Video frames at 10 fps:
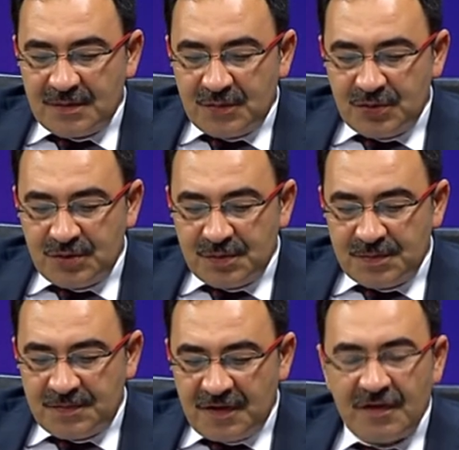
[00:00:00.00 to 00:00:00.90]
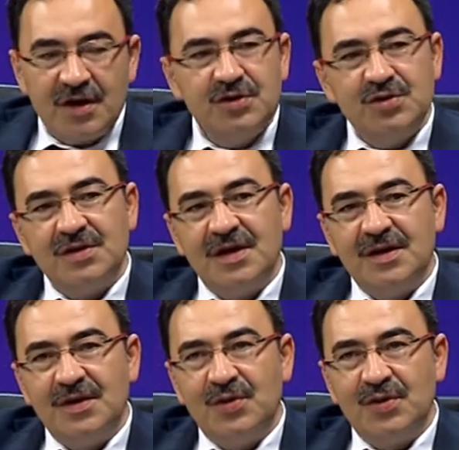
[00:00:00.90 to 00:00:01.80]
bu provokasyona
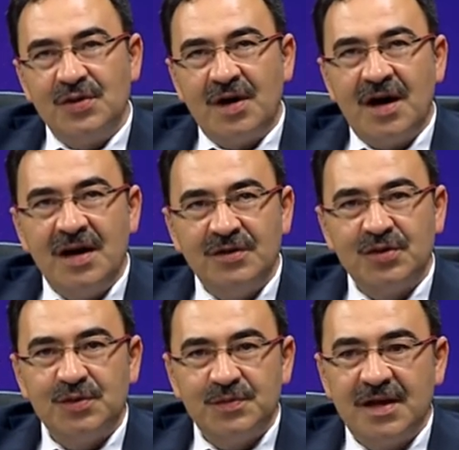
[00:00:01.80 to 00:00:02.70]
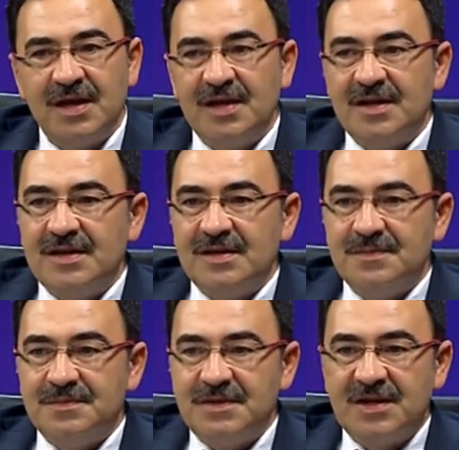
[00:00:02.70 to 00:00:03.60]
o, alet olup da
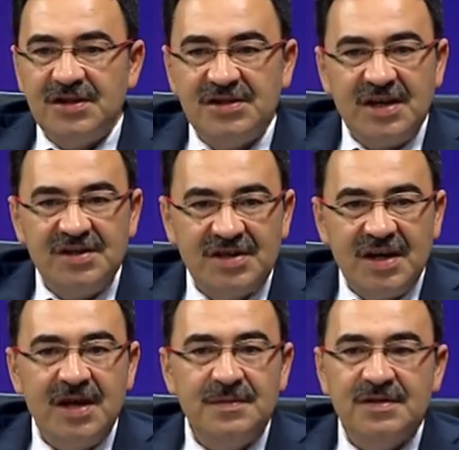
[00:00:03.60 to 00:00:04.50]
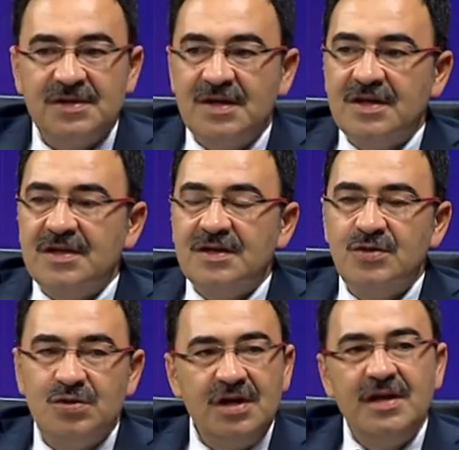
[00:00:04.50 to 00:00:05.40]
birkaç genç eğer bir
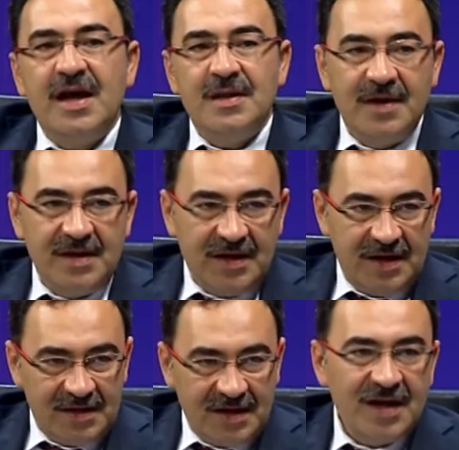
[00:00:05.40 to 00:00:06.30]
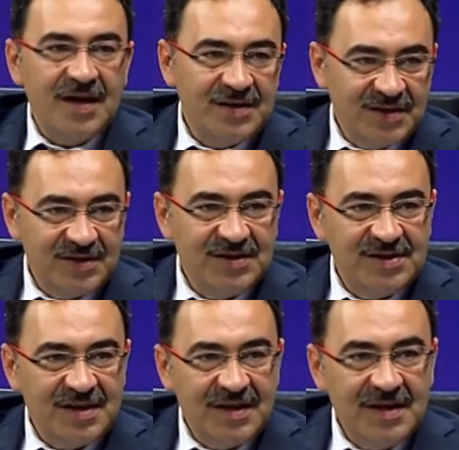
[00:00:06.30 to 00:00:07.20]
100 tane Ermeniye dayak
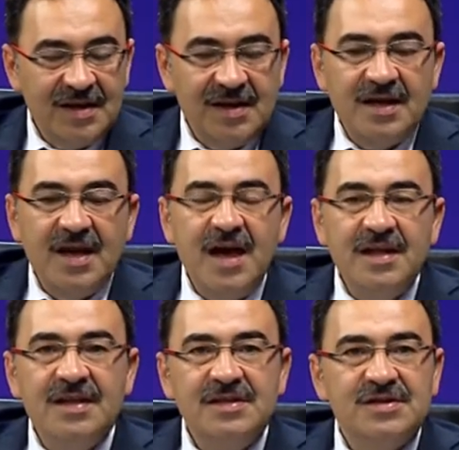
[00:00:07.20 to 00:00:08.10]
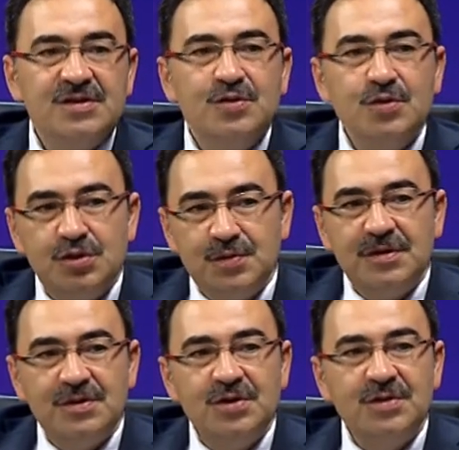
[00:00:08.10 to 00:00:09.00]
atıldıysa en az
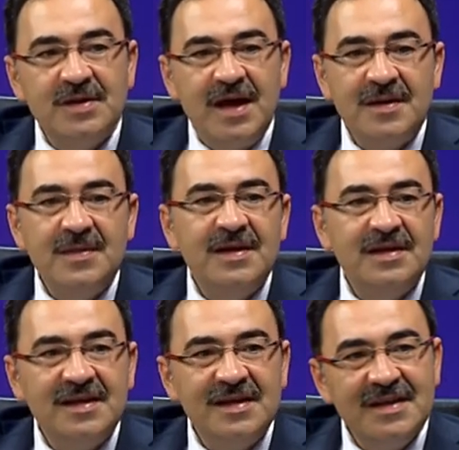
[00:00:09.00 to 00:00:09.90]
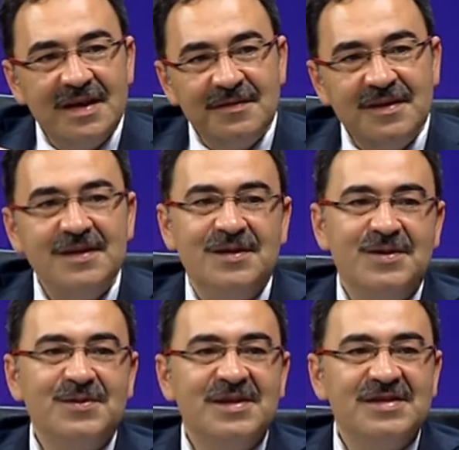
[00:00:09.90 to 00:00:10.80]
3000-4000 Ermeni kendi evinin yatak
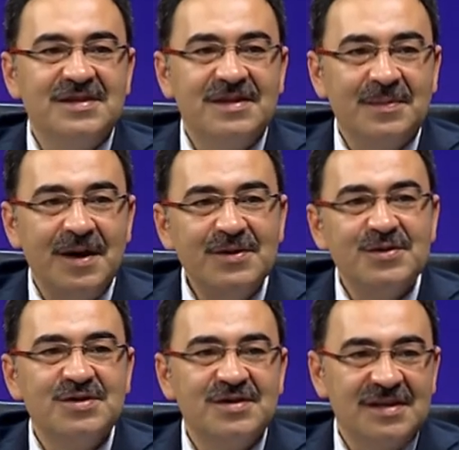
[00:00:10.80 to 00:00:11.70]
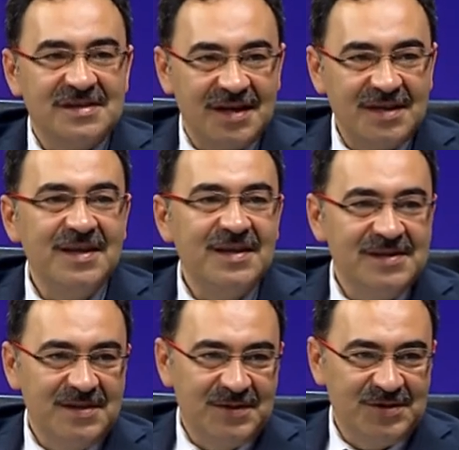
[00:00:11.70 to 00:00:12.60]
odasında, banyosunda saklayan
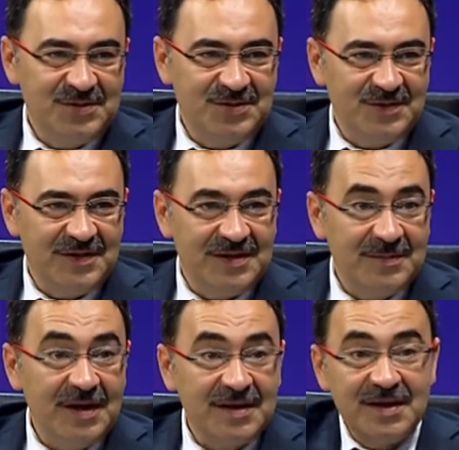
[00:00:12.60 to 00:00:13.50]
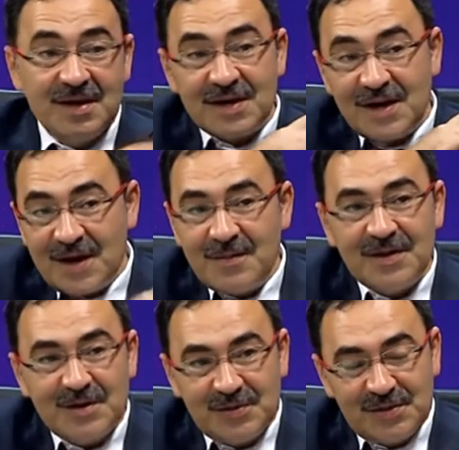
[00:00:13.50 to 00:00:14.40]
Azerbaycan Türk'ü vardı. Bakın
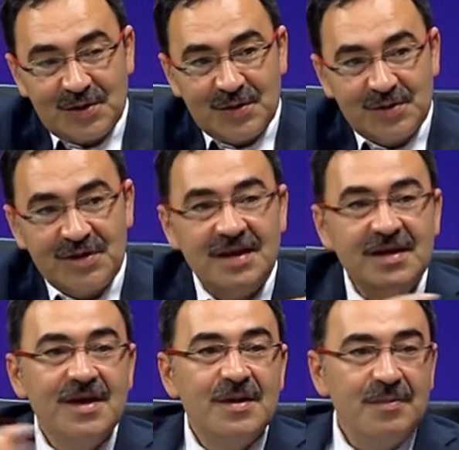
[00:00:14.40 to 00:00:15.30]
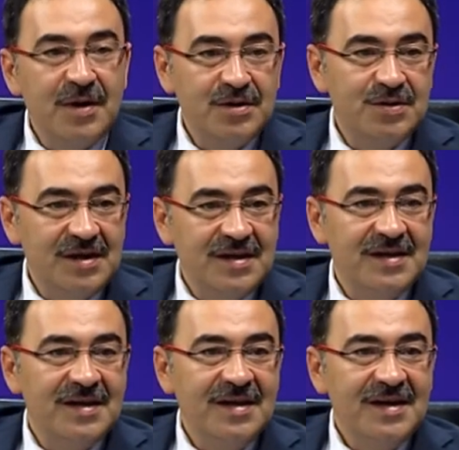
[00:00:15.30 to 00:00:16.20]
Karabağ'da bunlar olurken
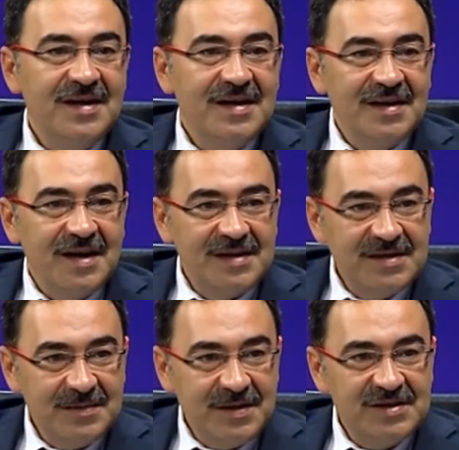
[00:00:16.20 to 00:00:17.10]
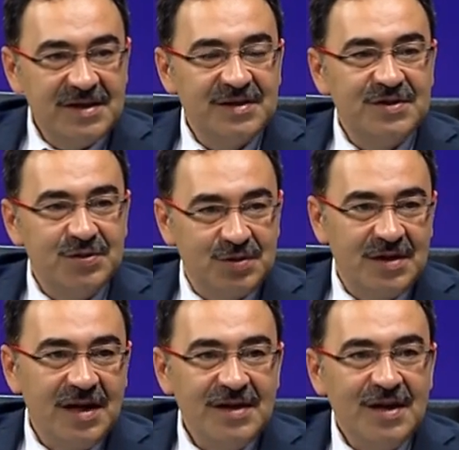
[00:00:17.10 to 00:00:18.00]
Bakü'deki Azerbaycanlı
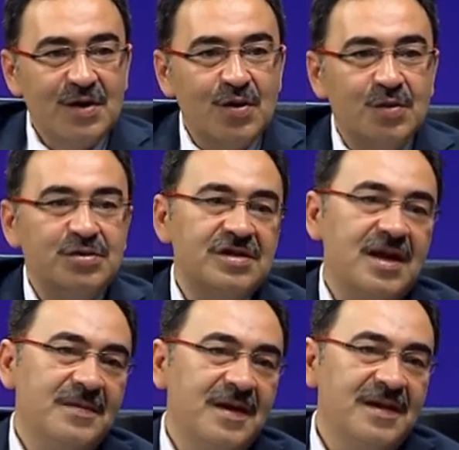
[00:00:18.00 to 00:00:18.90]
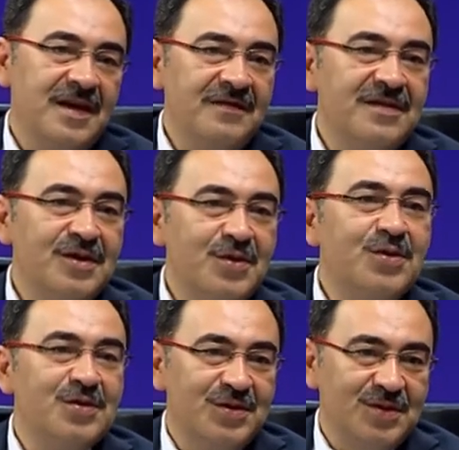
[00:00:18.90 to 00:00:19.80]
Türkler komşusu Ermeni'yi evinde
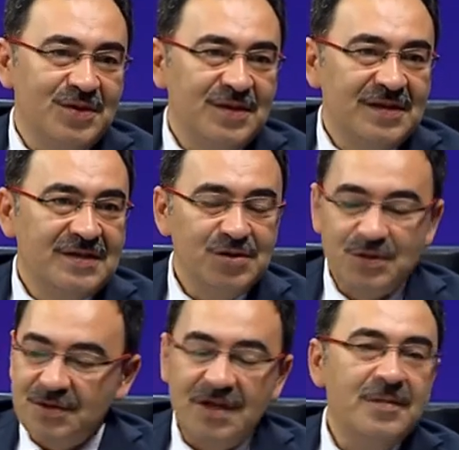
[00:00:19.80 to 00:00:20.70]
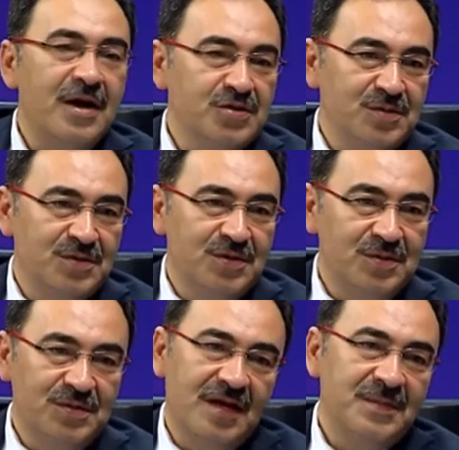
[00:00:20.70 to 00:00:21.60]
koruyordu. Allah Çünkü bunlar masum diyordu.
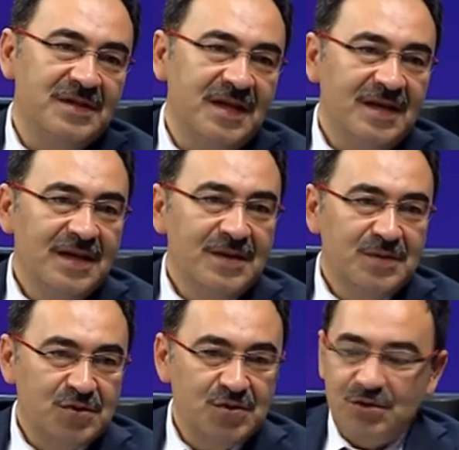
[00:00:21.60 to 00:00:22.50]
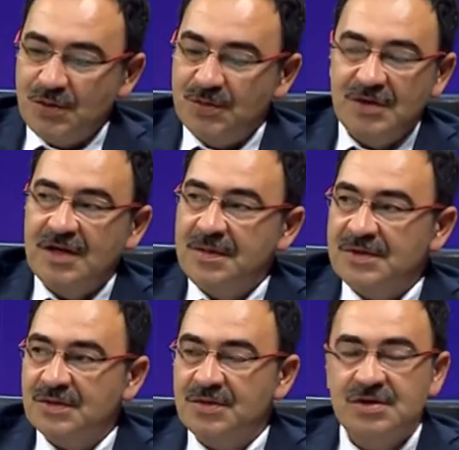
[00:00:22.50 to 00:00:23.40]
Bunların bir de bir suçu yok. Bunlarla biz
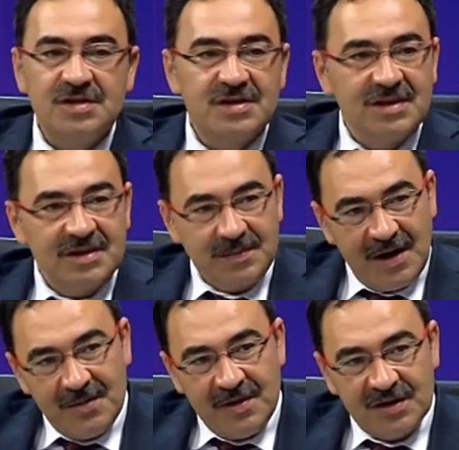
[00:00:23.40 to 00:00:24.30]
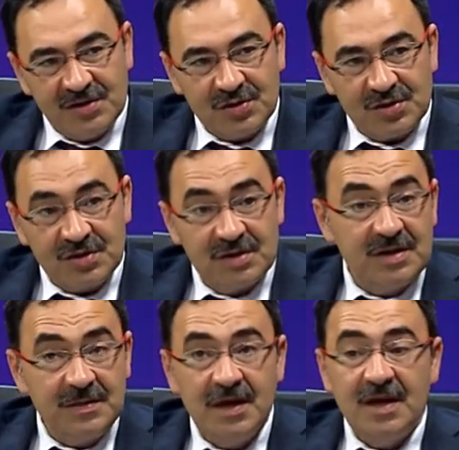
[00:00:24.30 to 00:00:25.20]
30-40 yıldır beraber yaşıyoruz
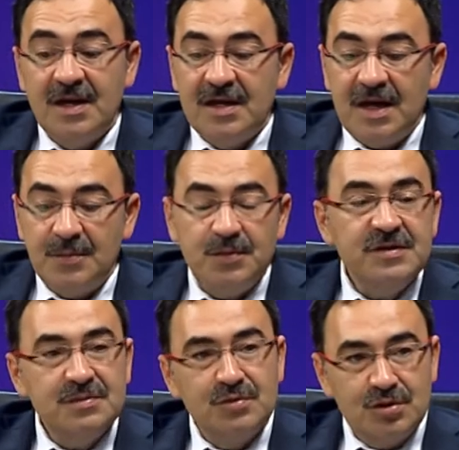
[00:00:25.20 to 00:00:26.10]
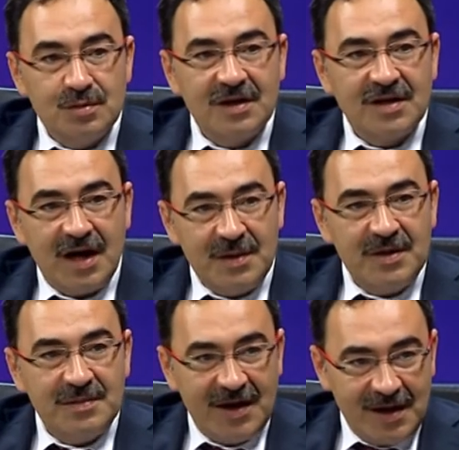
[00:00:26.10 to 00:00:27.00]
gibi. Ya bu bizim Müslüman kalbinin
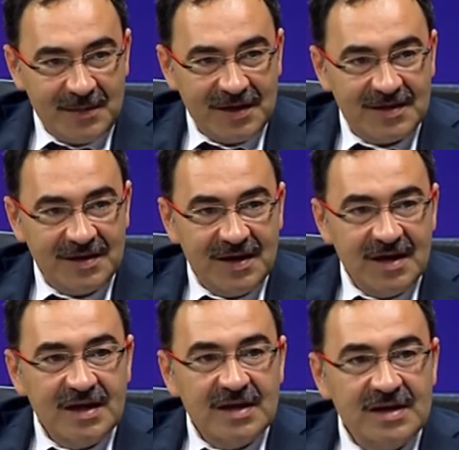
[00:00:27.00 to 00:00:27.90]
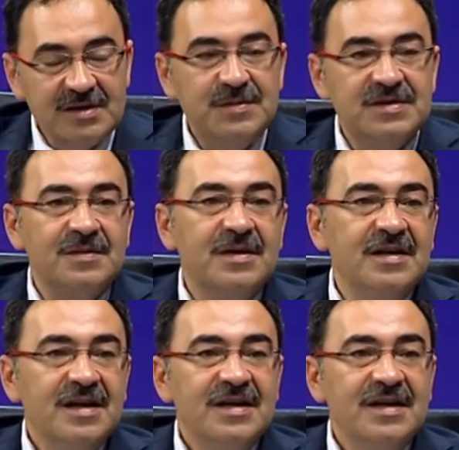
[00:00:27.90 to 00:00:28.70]
merhameti ya. hiçbir zaman evet.